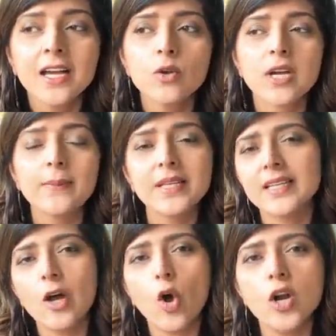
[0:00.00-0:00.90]
क्योंकि आप
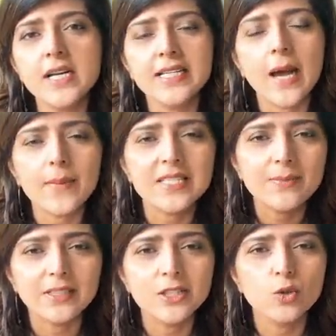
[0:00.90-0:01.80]
देखें ना ऑलरेडी आप
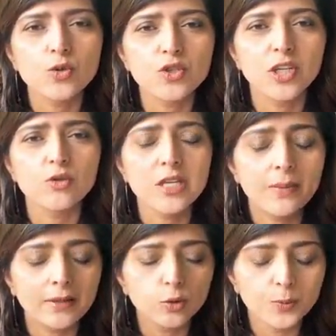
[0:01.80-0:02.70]
ऐसी बातें सोच रहे हैं उसके
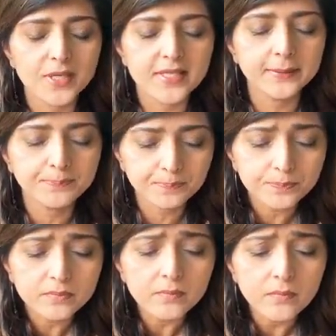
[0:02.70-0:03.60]
बाद ऊपर से
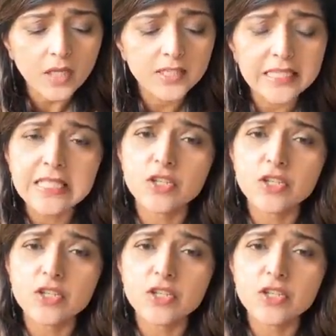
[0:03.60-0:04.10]
डेली